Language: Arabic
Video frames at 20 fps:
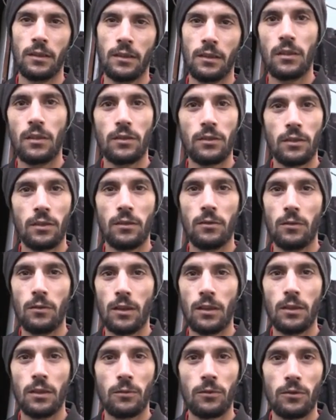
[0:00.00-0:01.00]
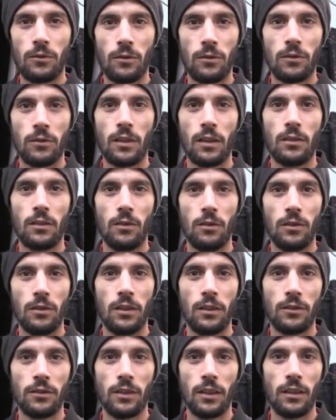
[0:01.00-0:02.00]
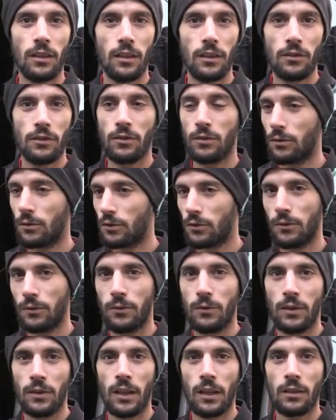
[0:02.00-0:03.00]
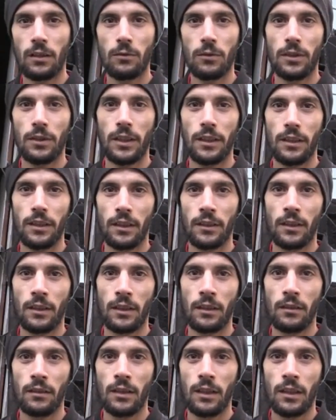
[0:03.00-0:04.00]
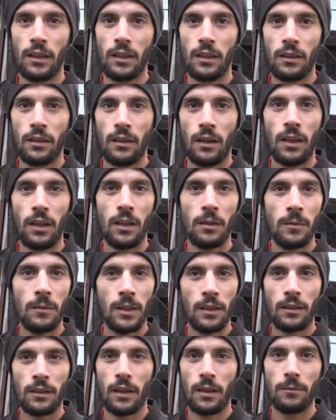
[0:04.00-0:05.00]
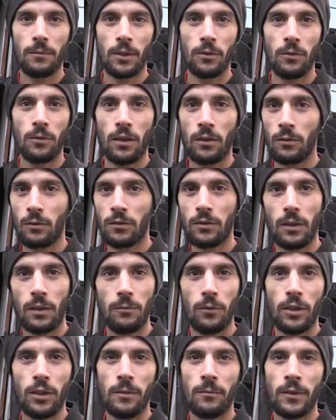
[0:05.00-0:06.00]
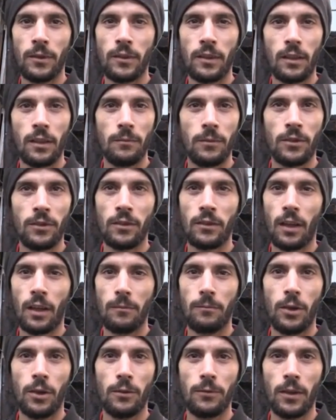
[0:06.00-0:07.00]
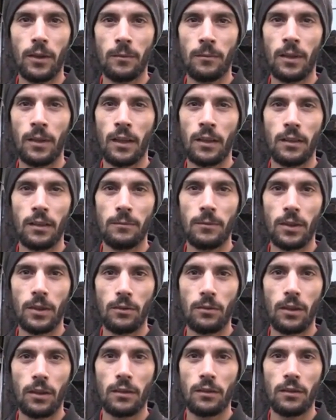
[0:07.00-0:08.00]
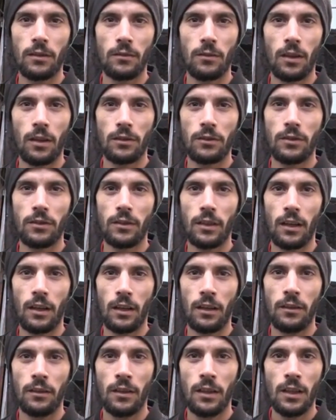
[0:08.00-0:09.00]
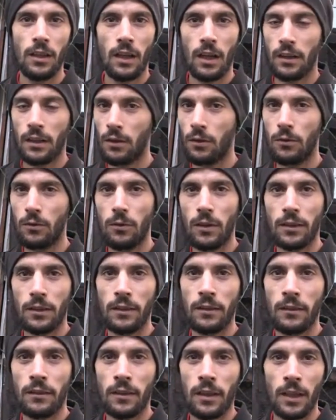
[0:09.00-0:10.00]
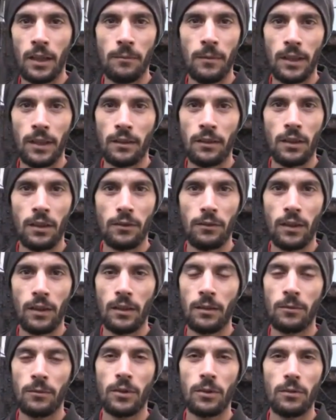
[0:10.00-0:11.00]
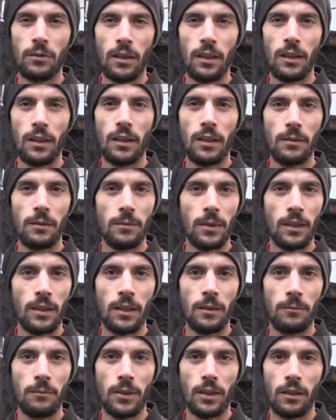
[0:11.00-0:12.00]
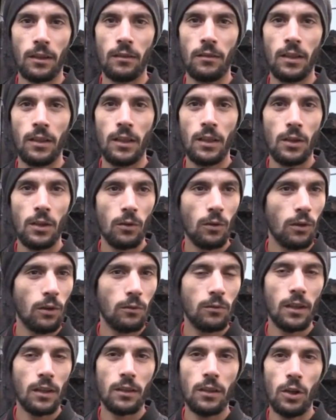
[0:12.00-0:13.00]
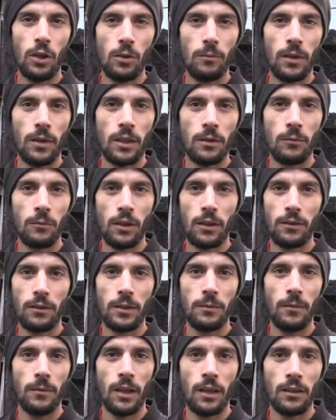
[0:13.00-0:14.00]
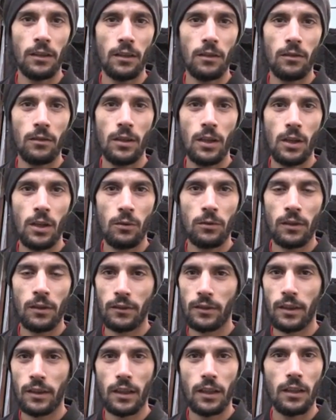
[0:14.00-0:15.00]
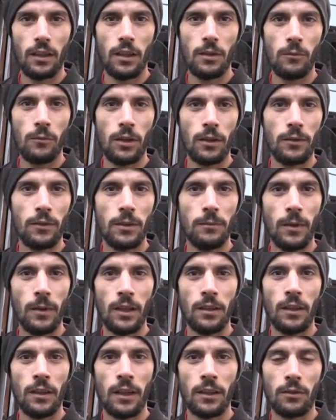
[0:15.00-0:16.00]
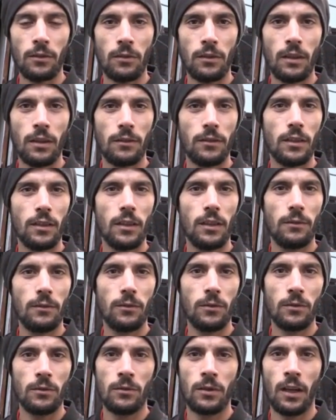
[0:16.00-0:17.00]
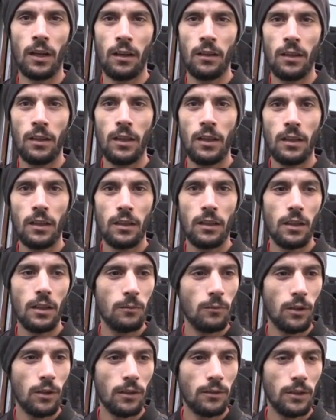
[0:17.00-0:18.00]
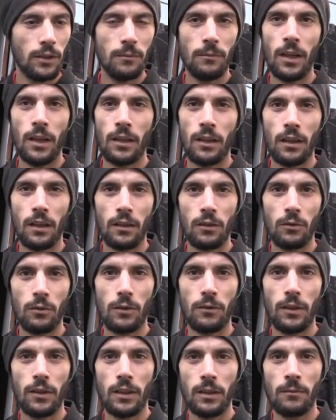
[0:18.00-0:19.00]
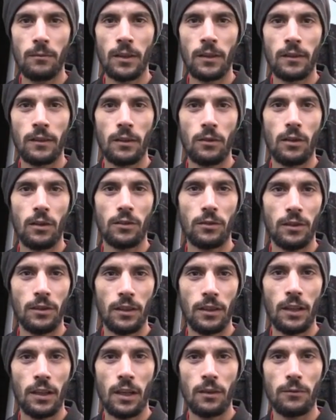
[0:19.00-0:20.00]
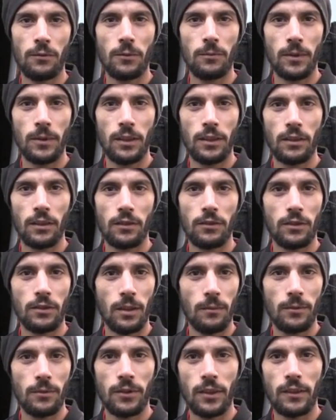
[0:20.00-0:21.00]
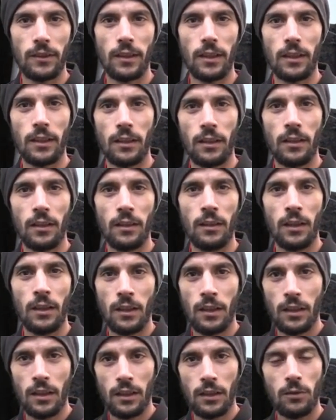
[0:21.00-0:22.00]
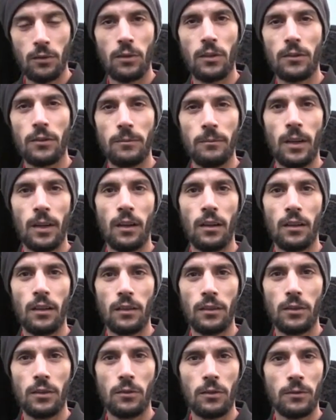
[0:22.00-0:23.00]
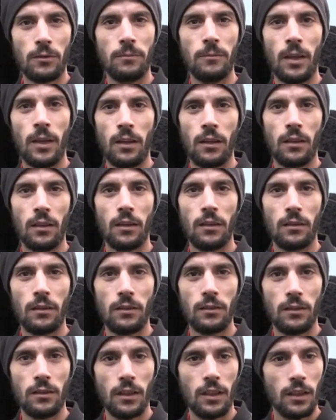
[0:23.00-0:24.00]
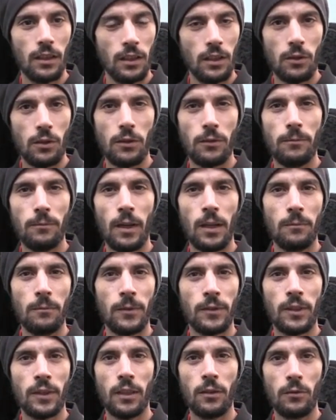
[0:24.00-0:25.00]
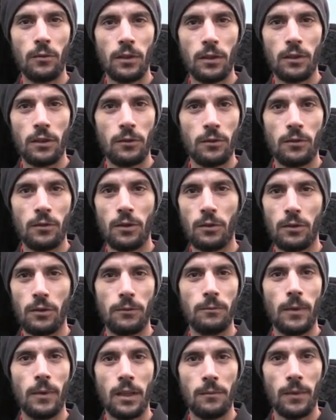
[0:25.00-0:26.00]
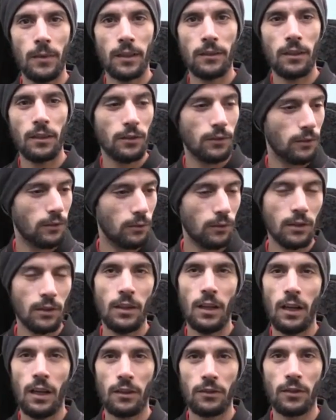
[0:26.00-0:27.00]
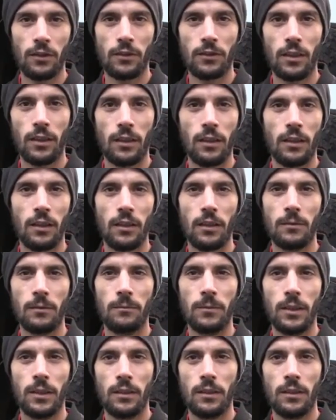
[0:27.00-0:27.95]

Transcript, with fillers: ناشد الوالي والسلطات العليا ان شاء الله يجيو يشوفوا لنا هذه الوضعيه هنايا حنا مانا طالبين والو نطلبوا اي مسكن باش نتخباو فيه من هذا البرد وهذا الشتاء هذا انا والوالدين تاعي ما عندناش فين نمشي والله غالب رانا برا وغير ولاد الحومه راهم واقفين معانا والناس الخير اللي واقفين معانا يعيطوا لنا في التليفون وكاع لا واقفين معنا هاد الوقفه اللي ما نساوهاش حنا نعرفوا باللي الشعب الجزائري يوقف مع يوقف مع يوقف مع المسكين ويوقف ويوقف مع المحتاج في وقت الحاجه ان شاء الله يا ربي